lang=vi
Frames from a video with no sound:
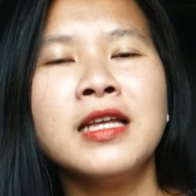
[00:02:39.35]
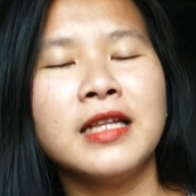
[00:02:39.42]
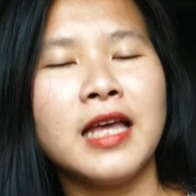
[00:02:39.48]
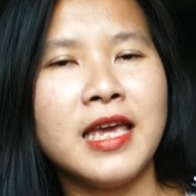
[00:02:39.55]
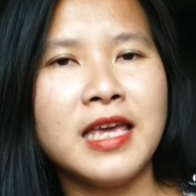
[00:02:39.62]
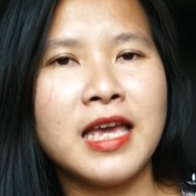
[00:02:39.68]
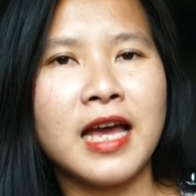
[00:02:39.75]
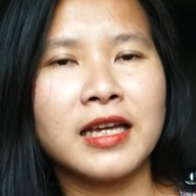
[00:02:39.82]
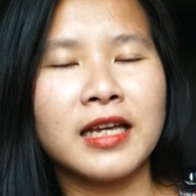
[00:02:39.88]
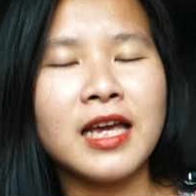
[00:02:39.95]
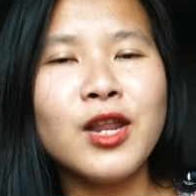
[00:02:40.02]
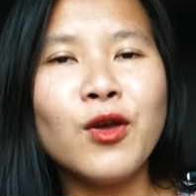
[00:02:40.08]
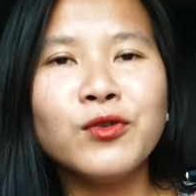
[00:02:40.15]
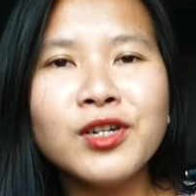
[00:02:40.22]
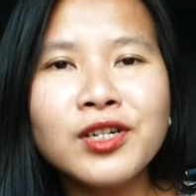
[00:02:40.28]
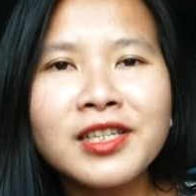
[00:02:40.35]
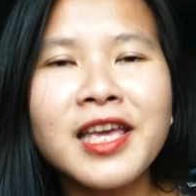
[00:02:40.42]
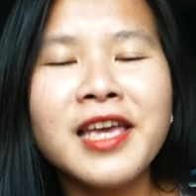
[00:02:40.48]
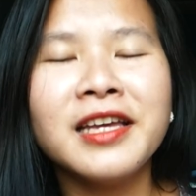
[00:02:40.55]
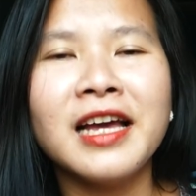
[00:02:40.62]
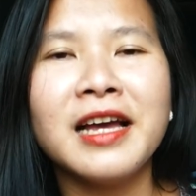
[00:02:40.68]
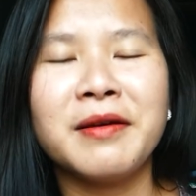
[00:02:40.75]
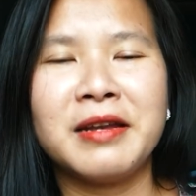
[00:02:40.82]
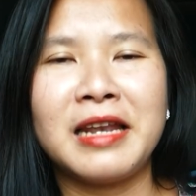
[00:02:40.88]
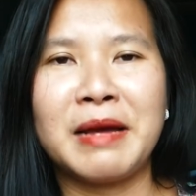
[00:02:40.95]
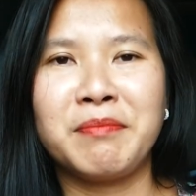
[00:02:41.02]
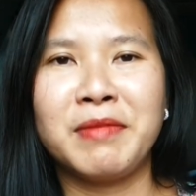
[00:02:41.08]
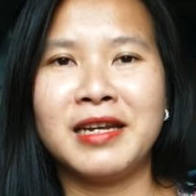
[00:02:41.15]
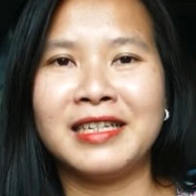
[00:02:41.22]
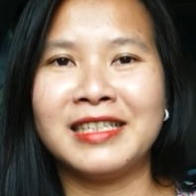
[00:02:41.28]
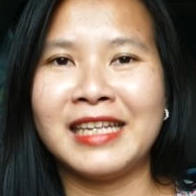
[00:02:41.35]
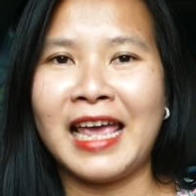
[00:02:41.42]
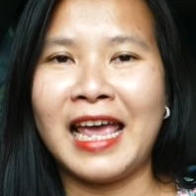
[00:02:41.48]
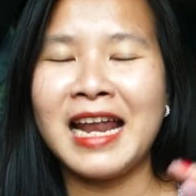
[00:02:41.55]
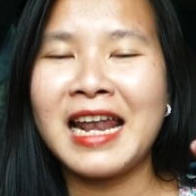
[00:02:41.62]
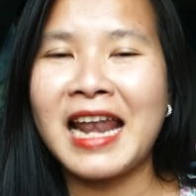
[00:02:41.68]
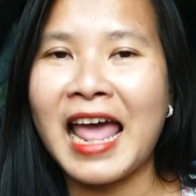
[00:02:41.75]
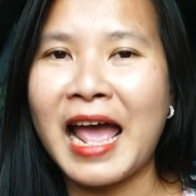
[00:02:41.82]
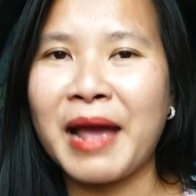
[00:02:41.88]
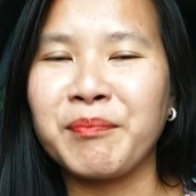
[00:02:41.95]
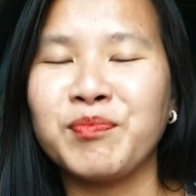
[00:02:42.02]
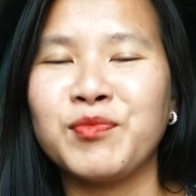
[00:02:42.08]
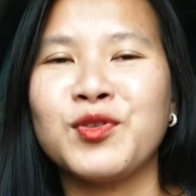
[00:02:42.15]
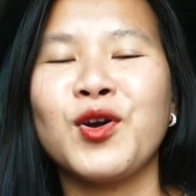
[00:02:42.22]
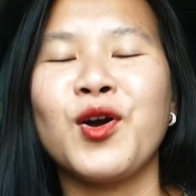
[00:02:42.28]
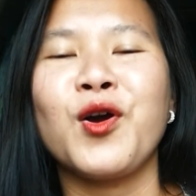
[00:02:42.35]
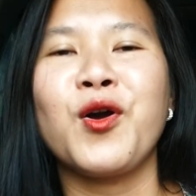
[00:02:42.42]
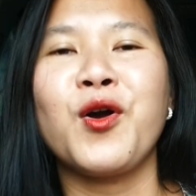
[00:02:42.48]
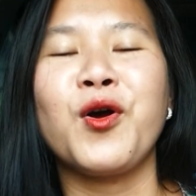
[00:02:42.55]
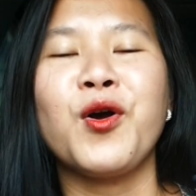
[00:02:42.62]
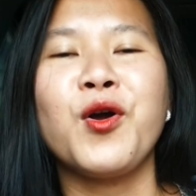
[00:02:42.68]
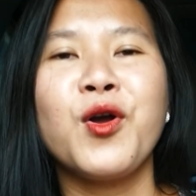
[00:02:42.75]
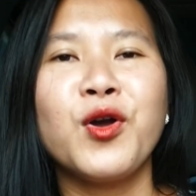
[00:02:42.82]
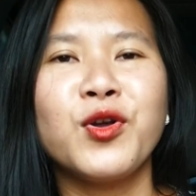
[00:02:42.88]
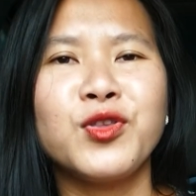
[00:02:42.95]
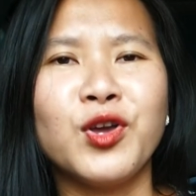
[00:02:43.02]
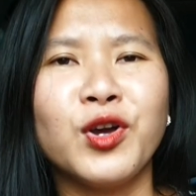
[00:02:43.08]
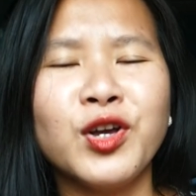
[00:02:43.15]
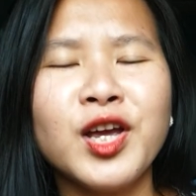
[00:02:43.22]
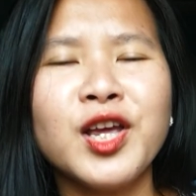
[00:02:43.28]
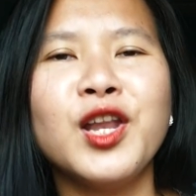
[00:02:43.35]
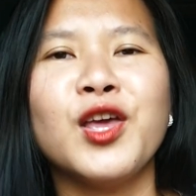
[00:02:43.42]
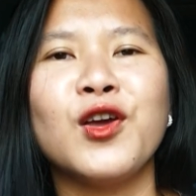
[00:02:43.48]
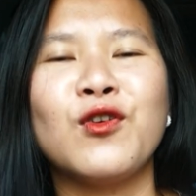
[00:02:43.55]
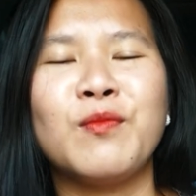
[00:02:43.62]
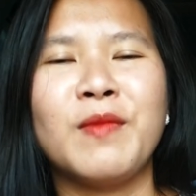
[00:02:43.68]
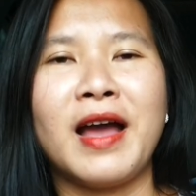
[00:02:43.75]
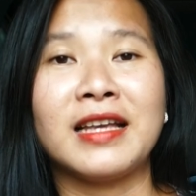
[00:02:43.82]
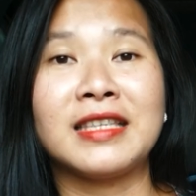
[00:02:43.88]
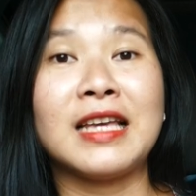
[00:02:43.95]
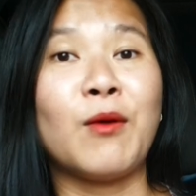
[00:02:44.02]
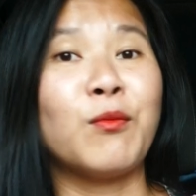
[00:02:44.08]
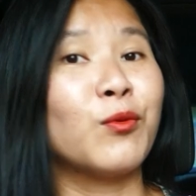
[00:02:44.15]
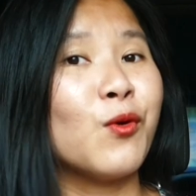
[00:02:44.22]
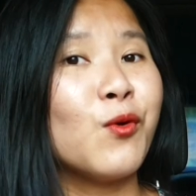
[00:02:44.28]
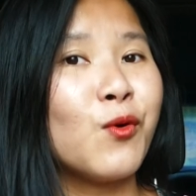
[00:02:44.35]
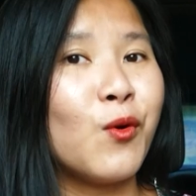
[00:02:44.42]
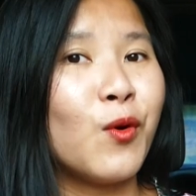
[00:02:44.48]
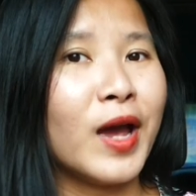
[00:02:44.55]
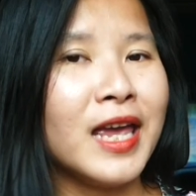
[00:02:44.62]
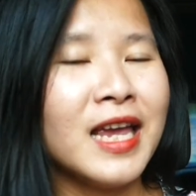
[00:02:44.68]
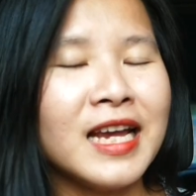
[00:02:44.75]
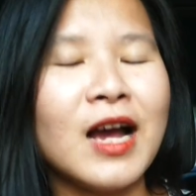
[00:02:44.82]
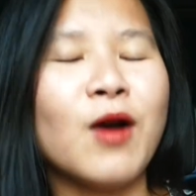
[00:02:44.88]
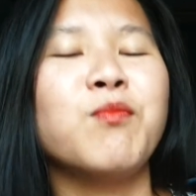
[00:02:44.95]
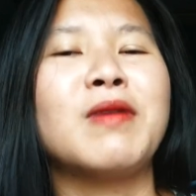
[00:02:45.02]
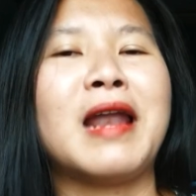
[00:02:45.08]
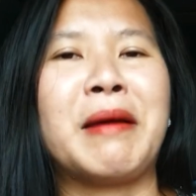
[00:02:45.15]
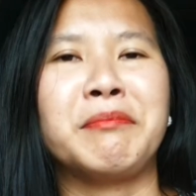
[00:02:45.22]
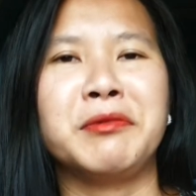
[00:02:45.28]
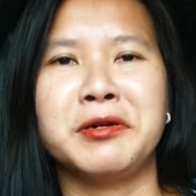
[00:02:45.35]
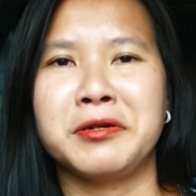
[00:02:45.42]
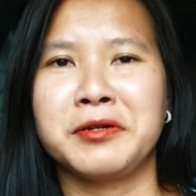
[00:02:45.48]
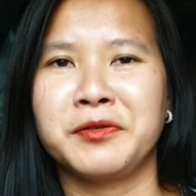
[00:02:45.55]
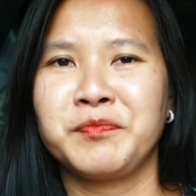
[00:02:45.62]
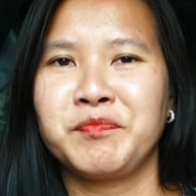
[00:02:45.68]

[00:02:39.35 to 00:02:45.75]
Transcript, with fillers: thì à, cái điều trước tiên á là mình sẽ làm cho những cái điều mà chồng của cô ấy không làm được